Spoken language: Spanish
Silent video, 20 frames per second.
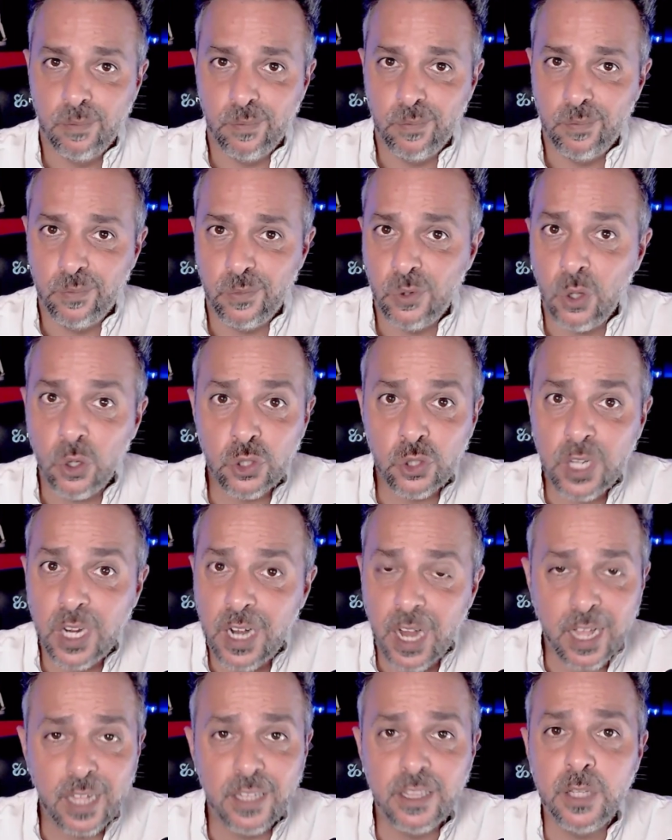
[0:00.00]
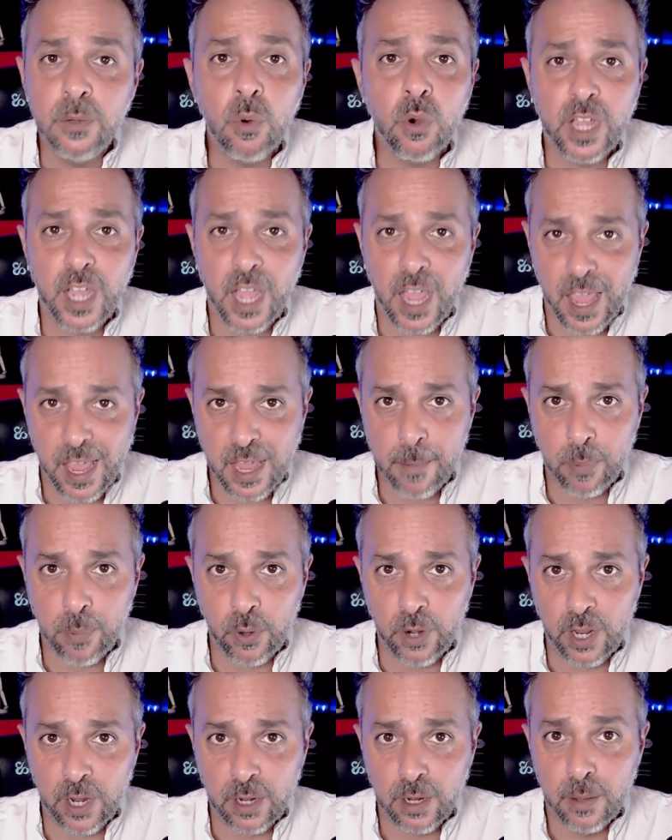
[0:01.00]
no sé el adjetivo que hay que
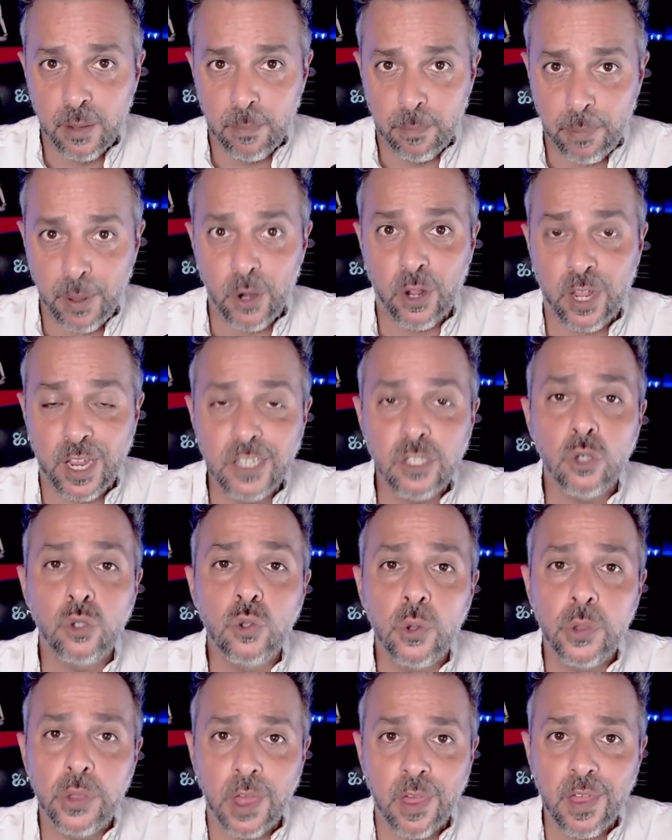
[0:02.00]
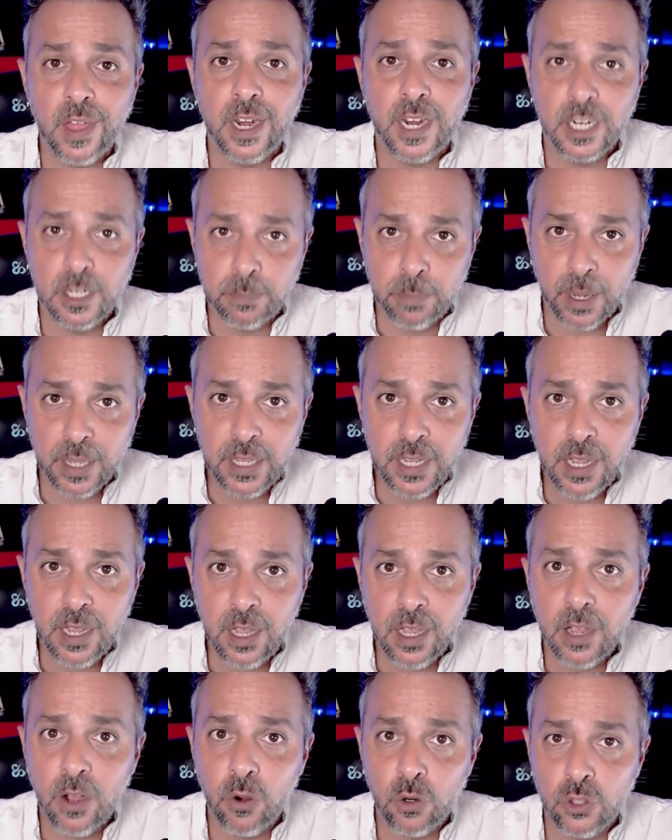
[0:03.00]
poner, pero que eso sucede en
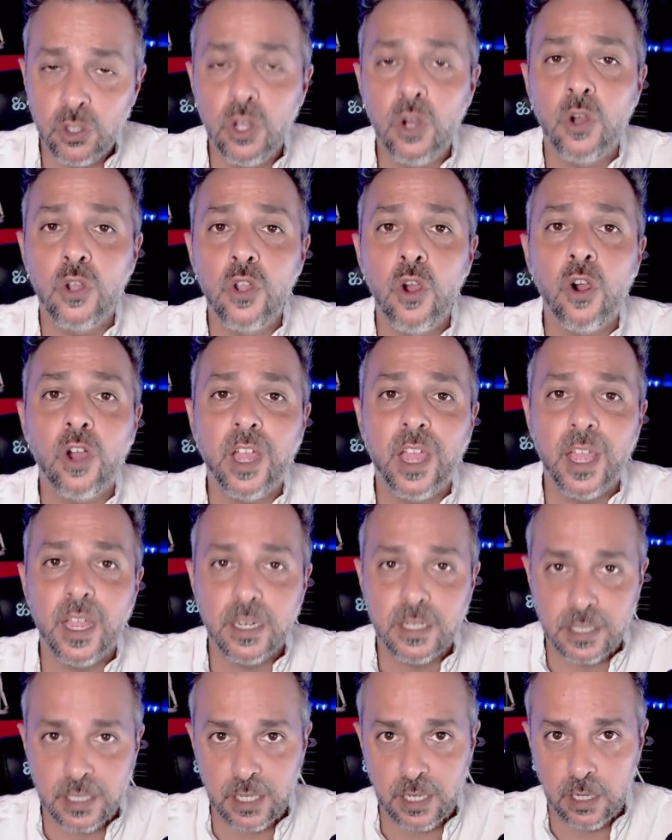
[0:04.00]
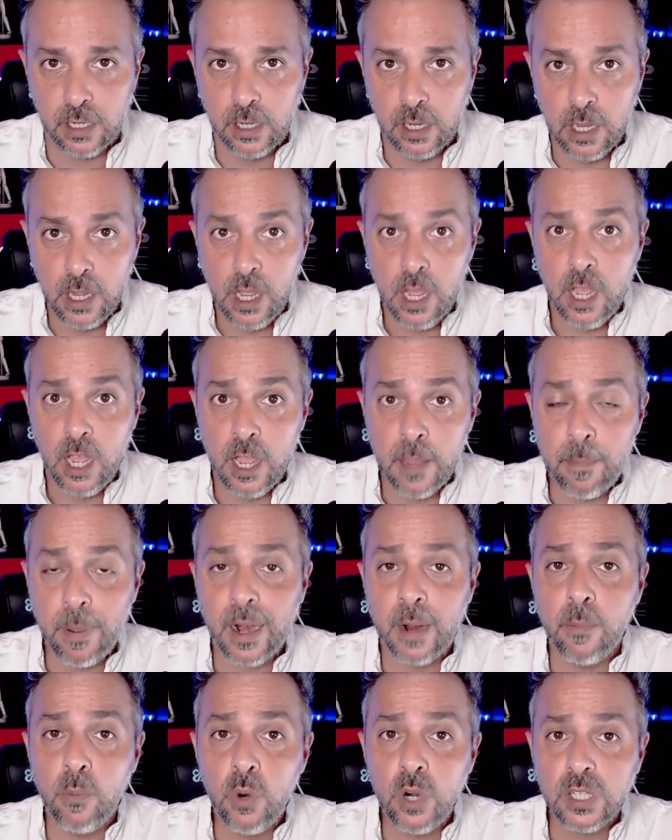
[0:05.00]
España, os digo yo que sí. Y
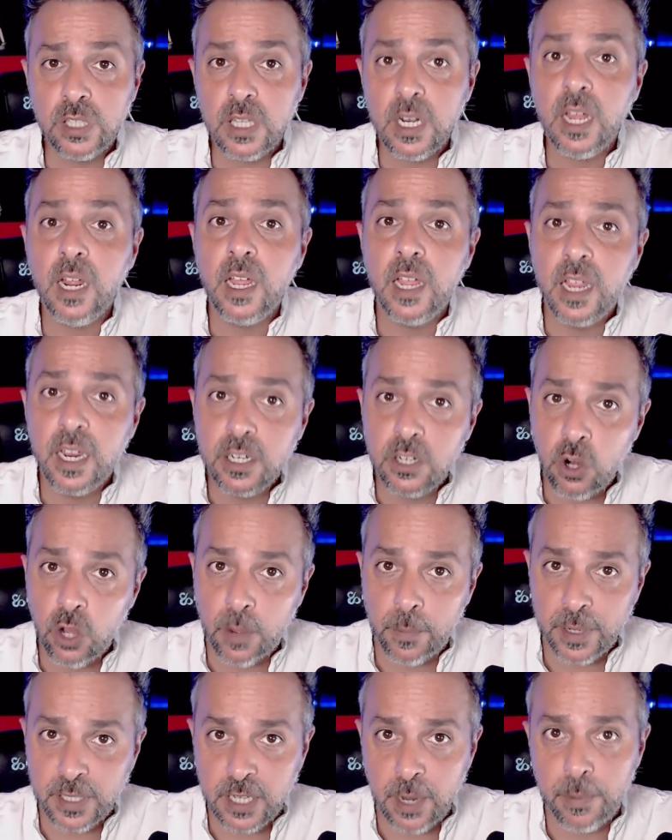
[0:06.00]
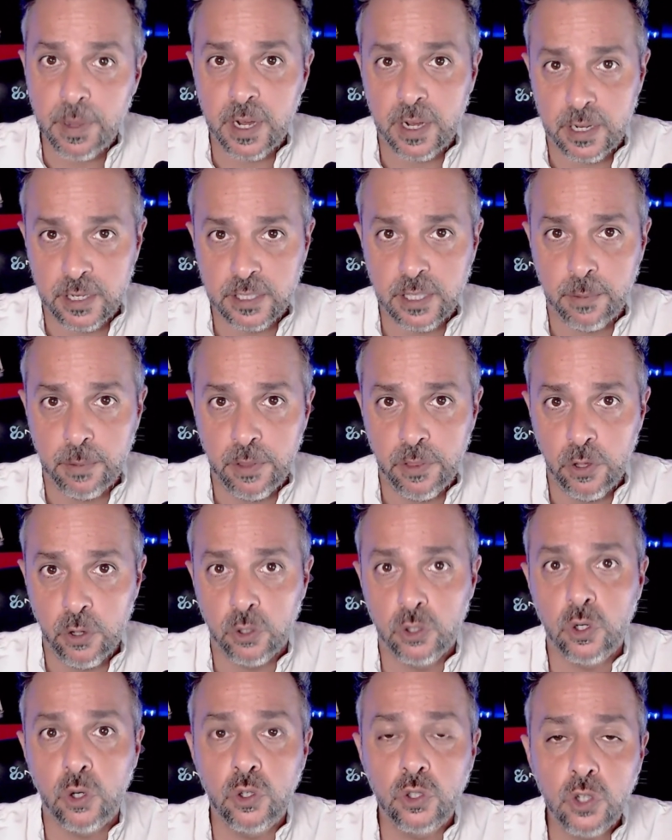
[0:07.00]
para muestra es lo que vais a ver en este vídeo.
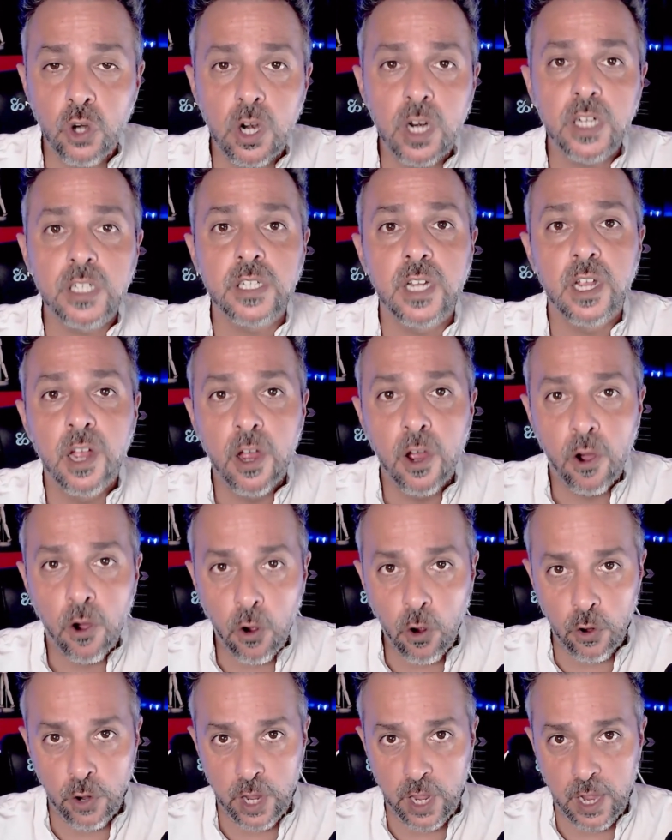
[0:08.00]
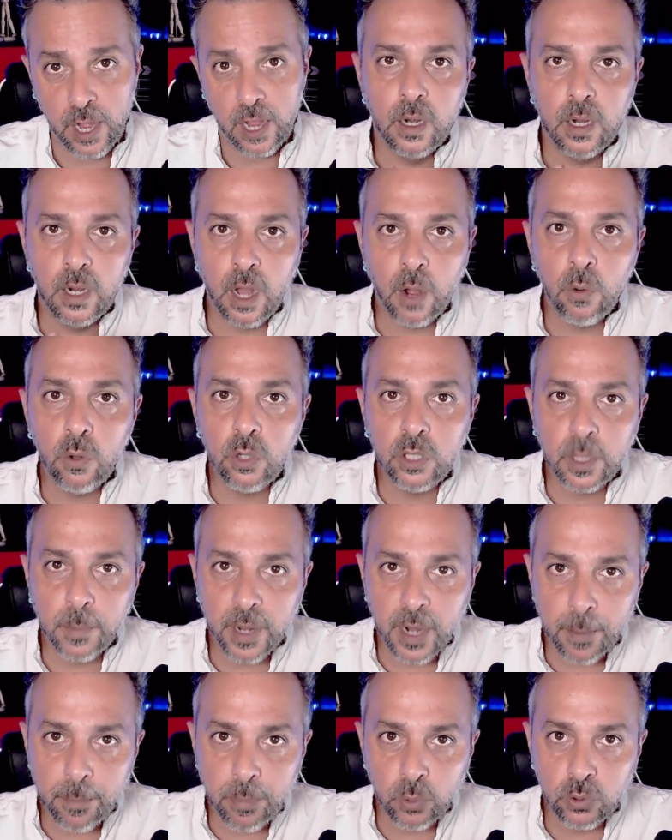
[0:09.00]
Son soles Onega, la última
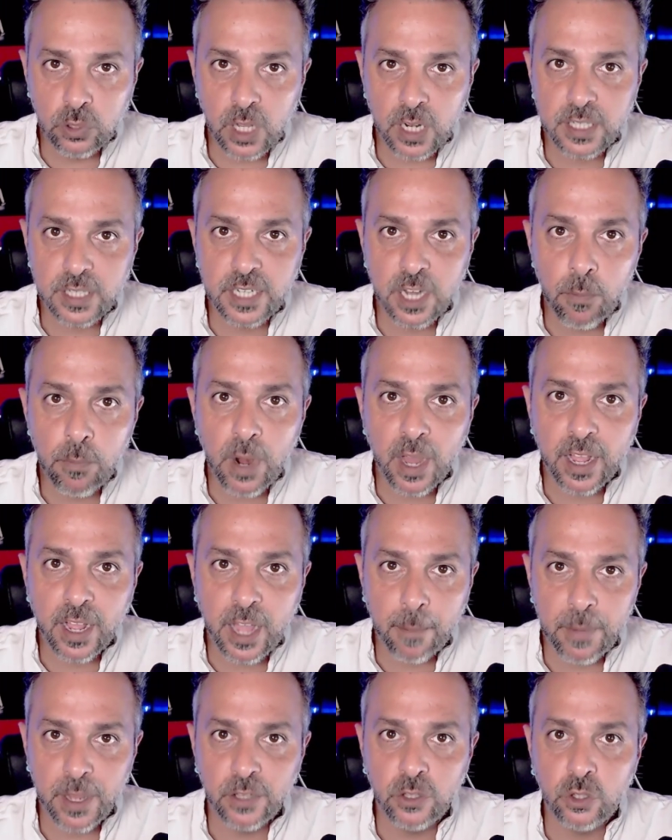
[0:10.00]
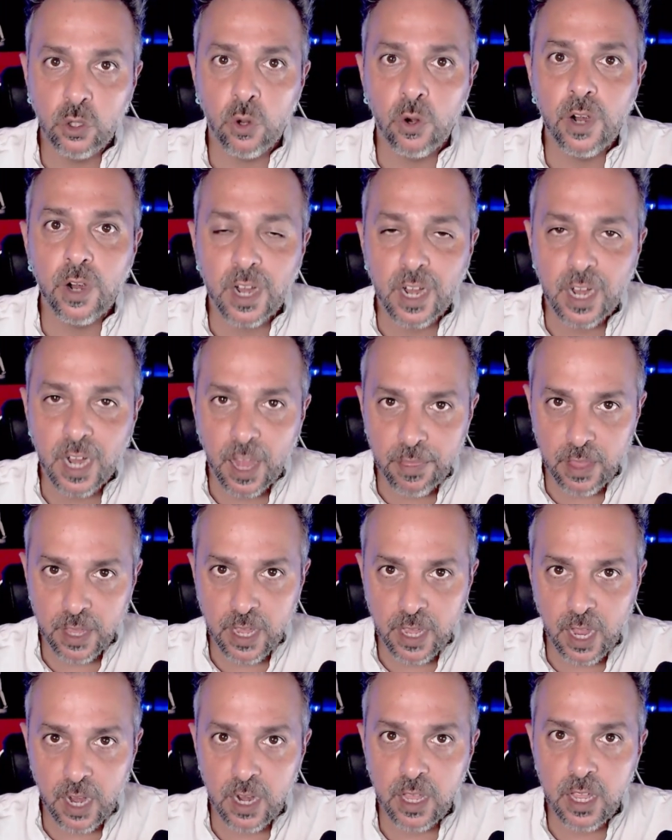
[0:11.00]
en apuntarse a un blanqueamiento
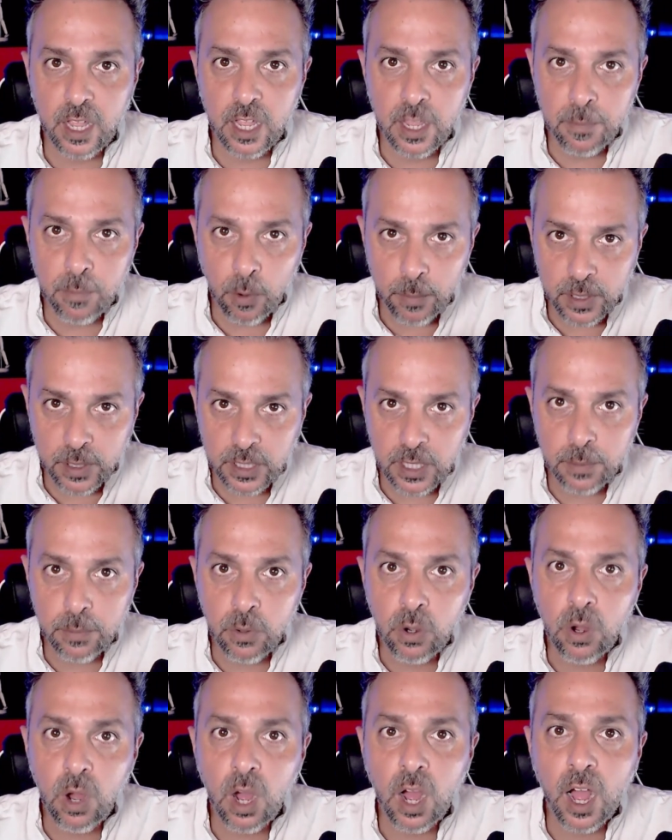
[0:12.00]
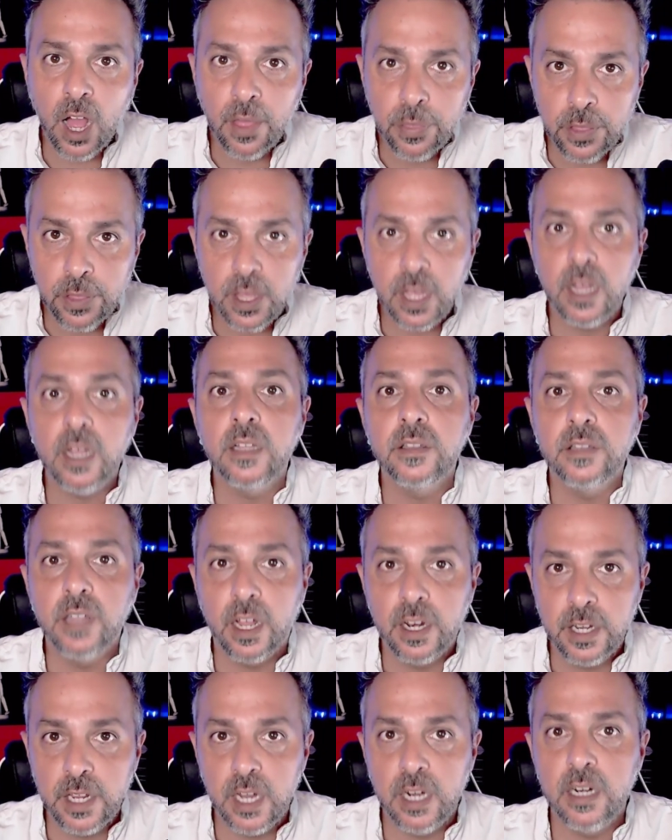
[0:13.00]
radical y vomitivo hacia
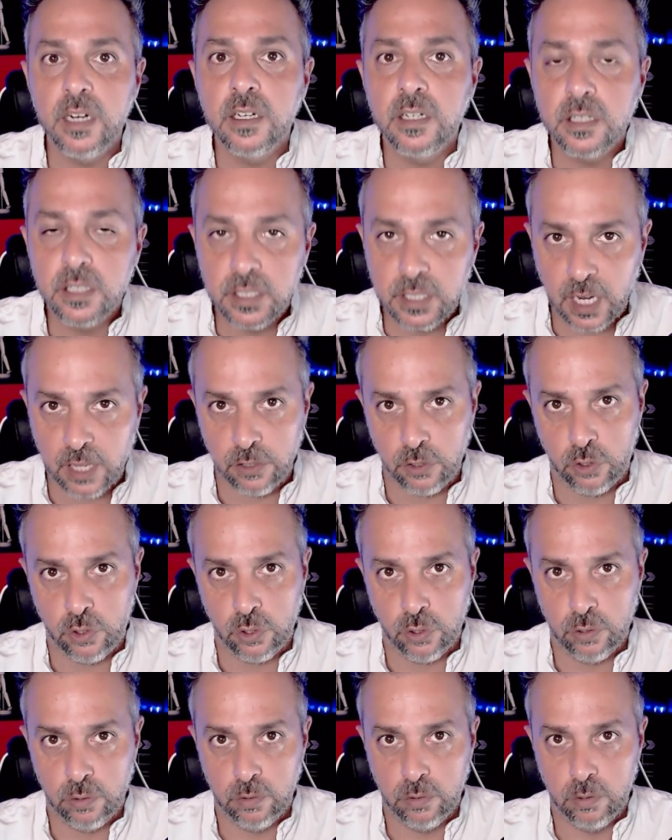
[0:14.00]
Daniel Sancho.